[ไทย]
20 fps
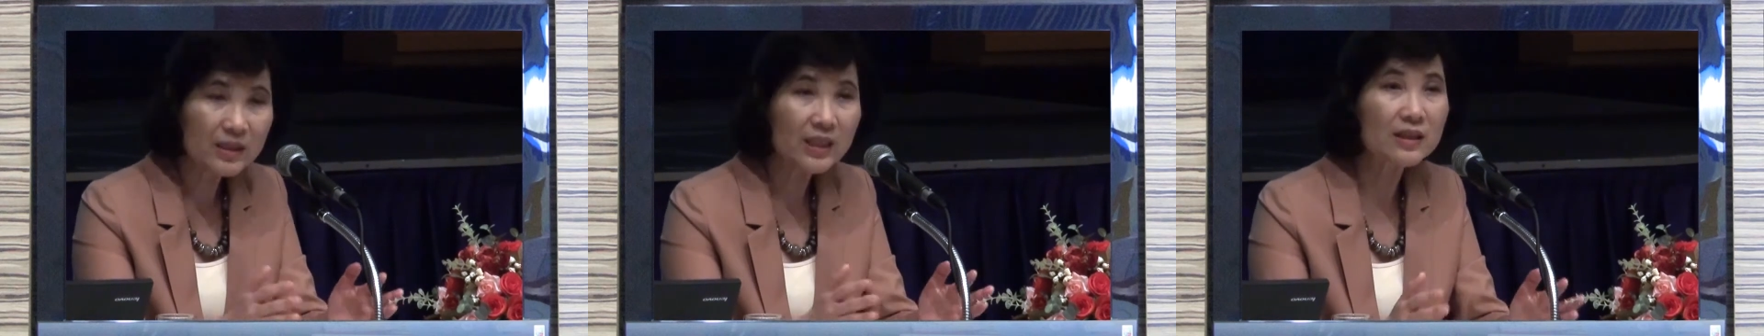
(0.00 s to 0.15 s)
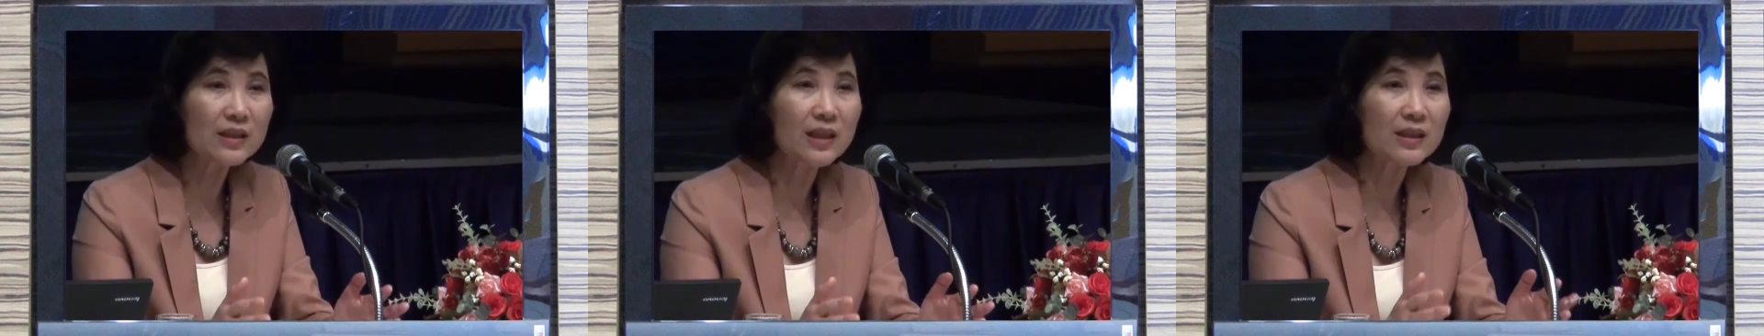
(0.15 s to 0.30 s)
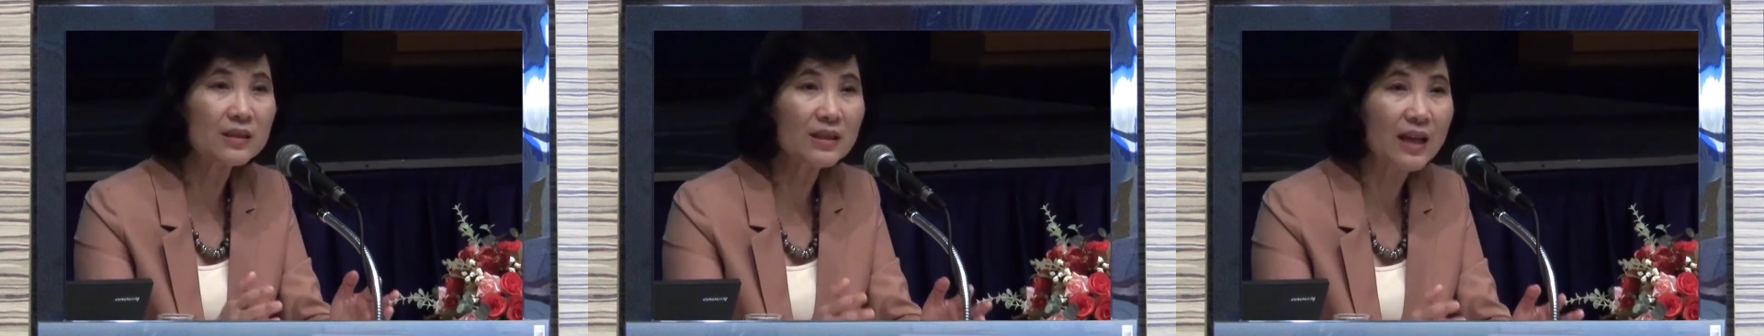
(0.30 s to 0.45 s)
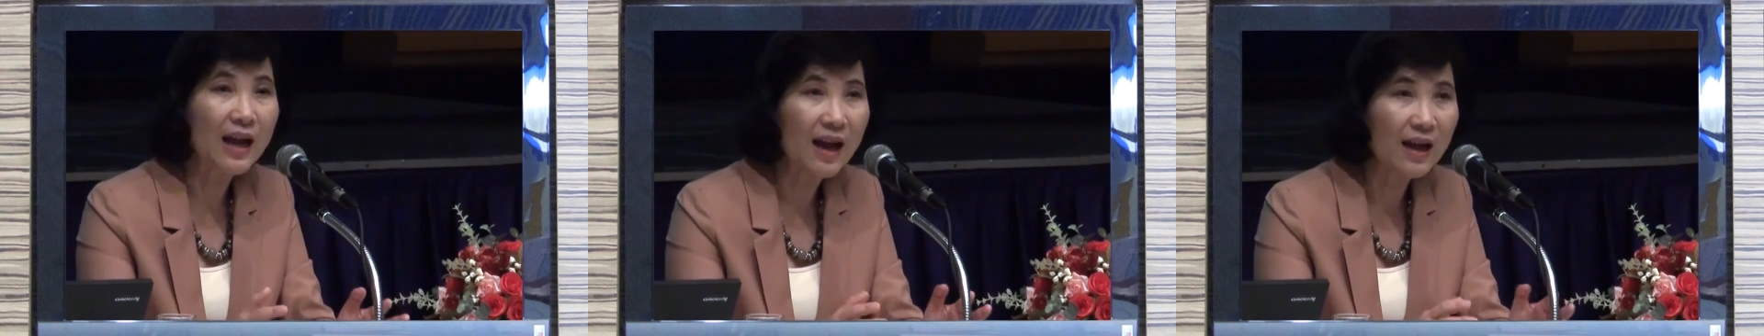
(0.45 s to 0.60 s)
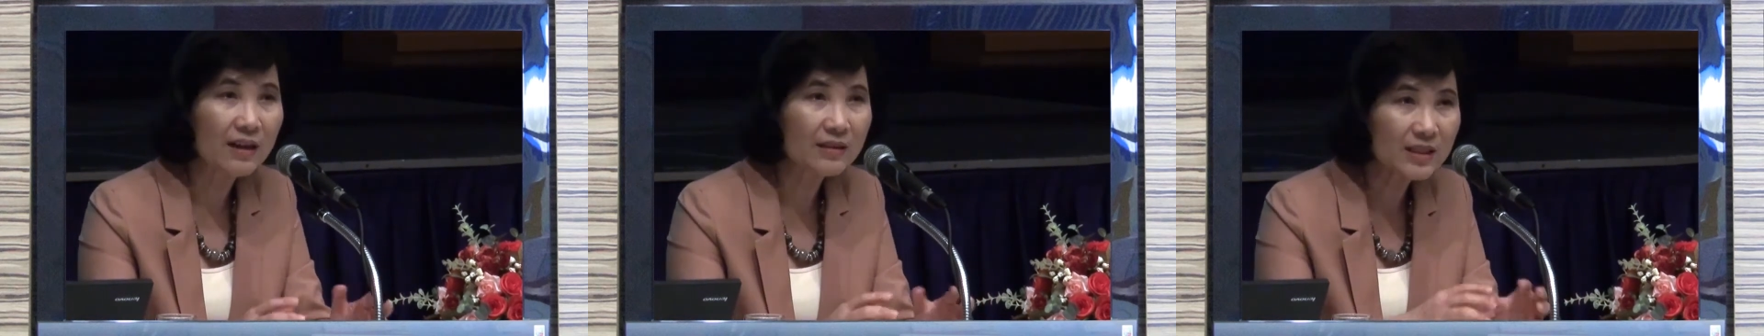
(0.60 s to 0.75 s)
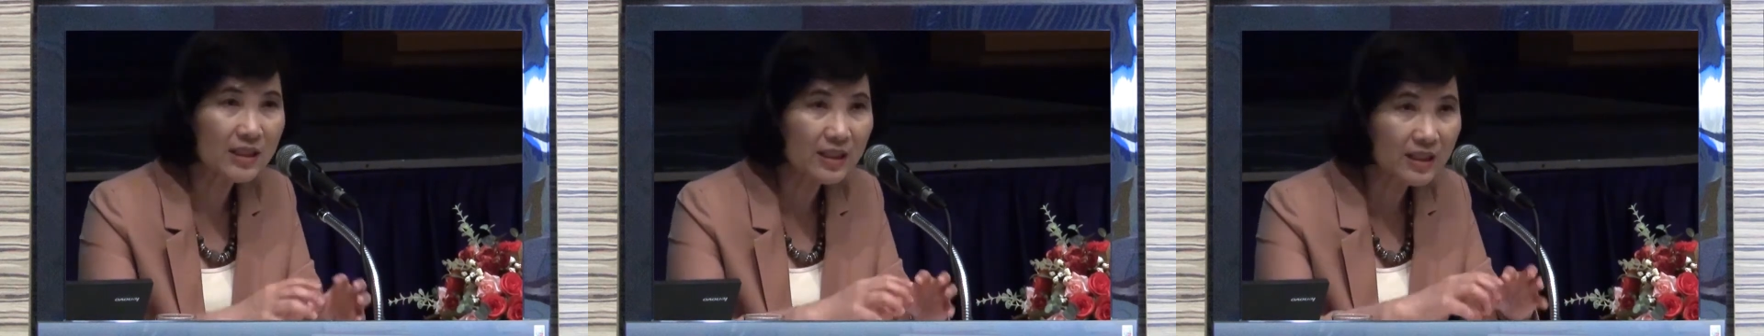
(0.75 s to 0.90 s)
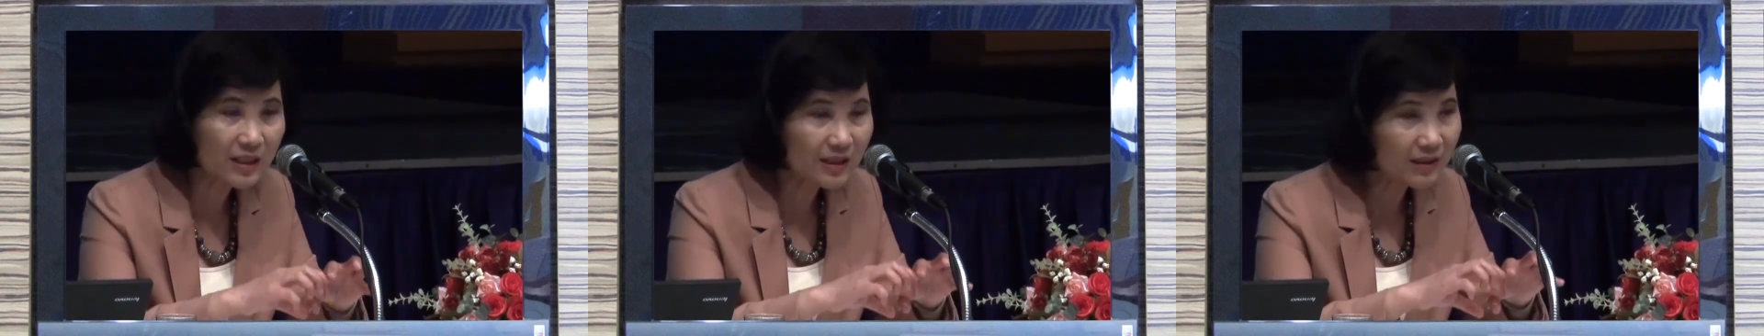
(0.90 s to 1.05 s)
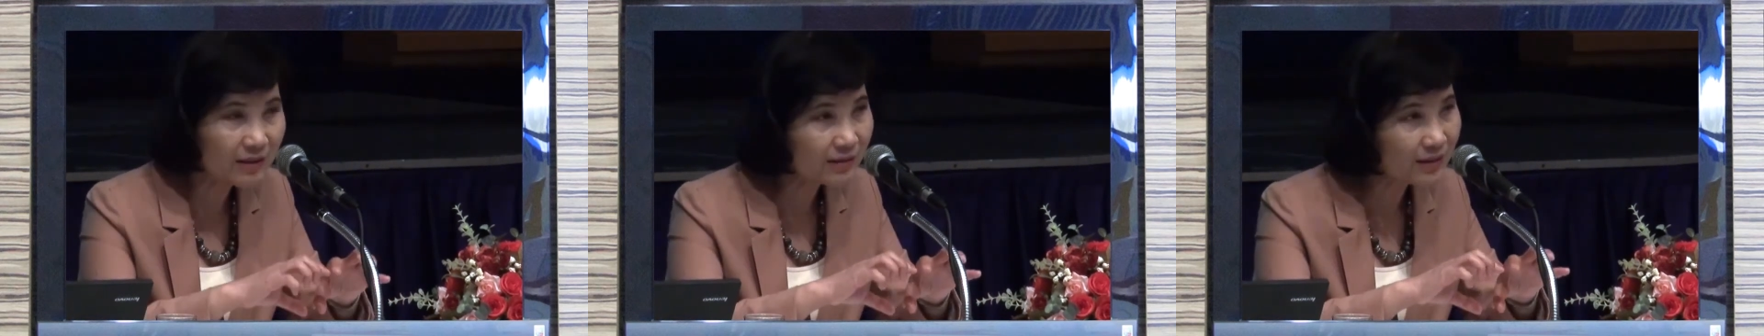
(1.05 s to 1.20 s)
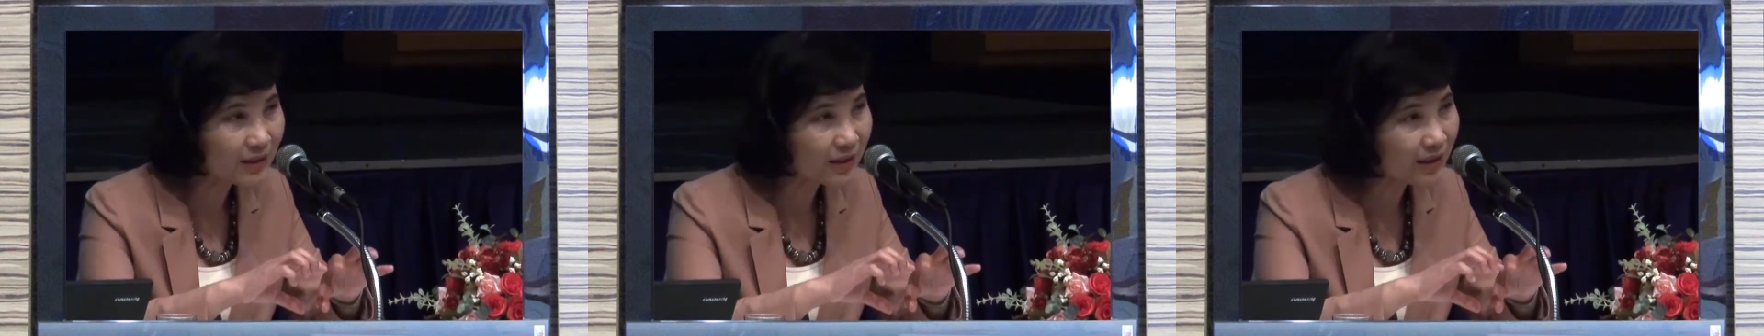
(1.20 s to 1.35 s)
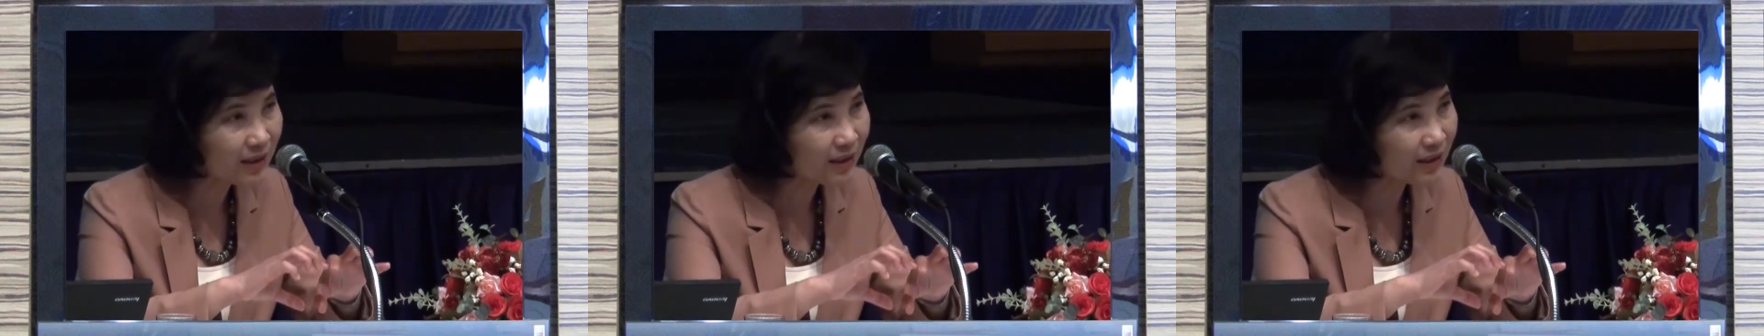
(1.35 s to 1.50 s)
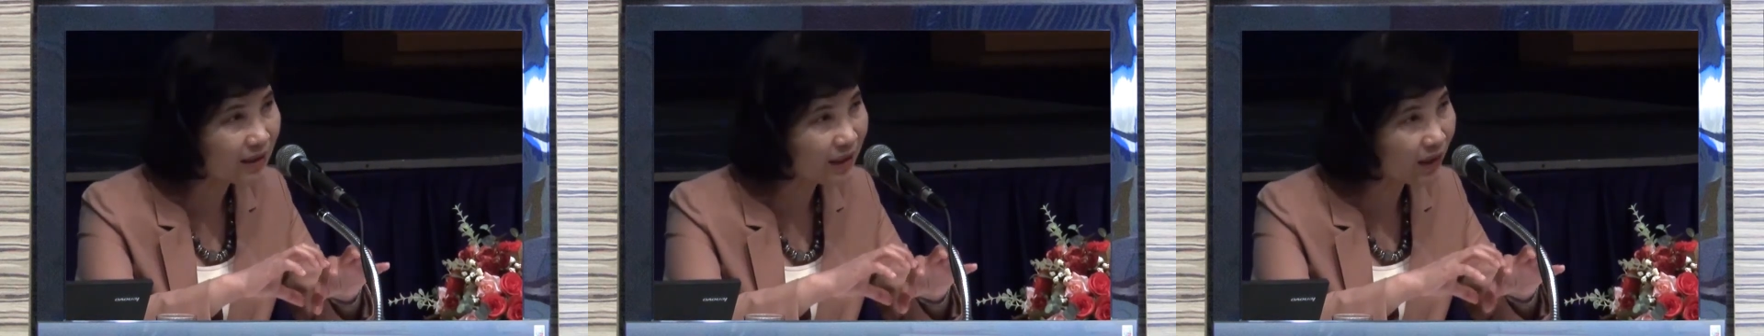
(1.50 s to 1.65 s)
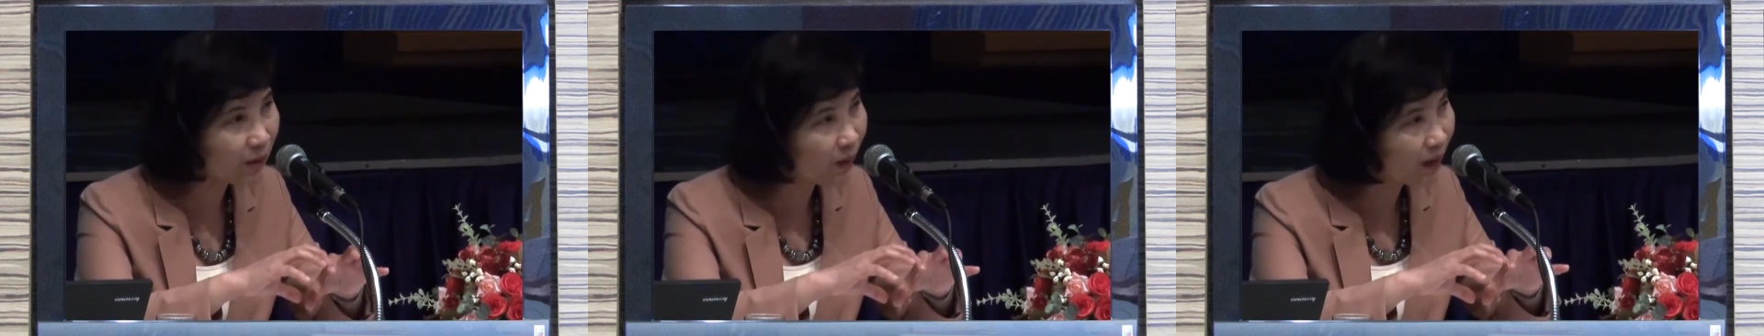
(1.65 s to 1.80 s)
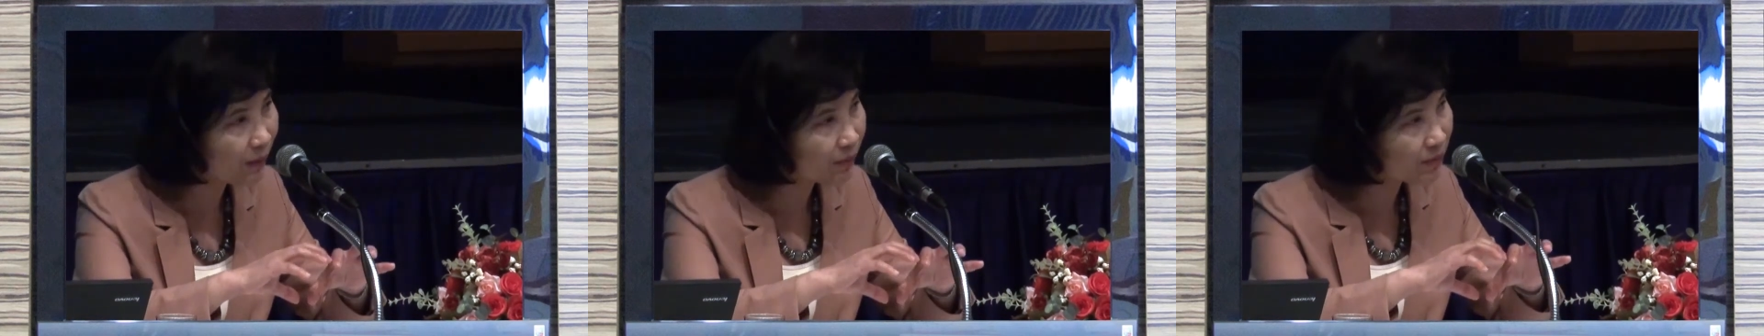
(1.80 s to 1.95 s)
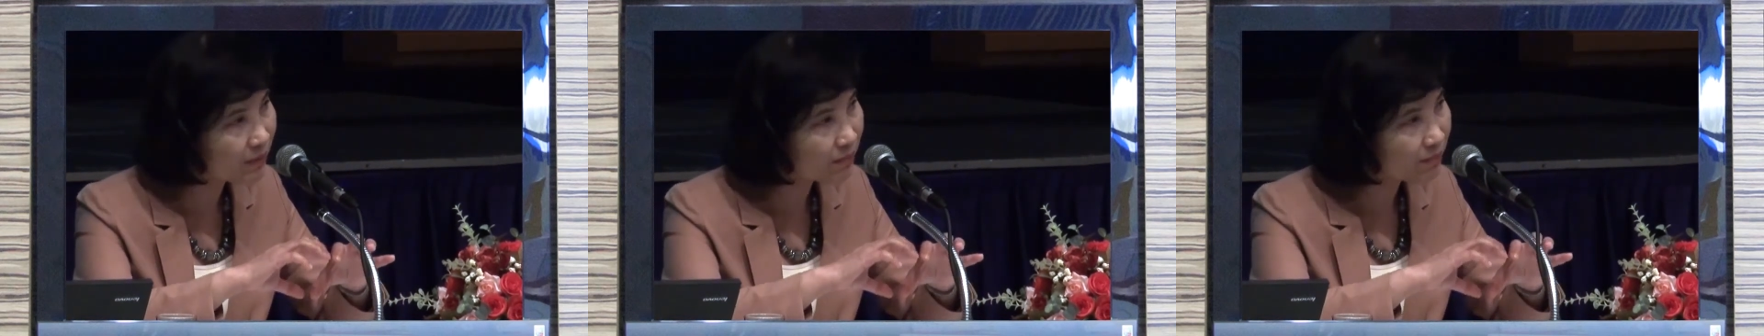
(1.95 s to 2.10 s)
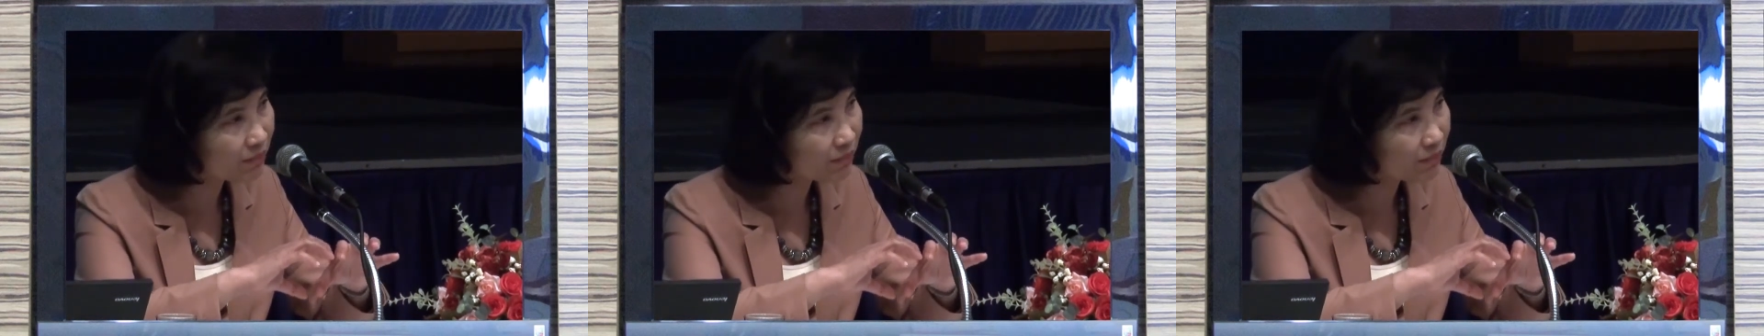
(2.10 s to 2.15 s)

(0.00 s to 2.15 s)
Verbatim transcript: สิ่งต่างๆที่ที่เรียกว่า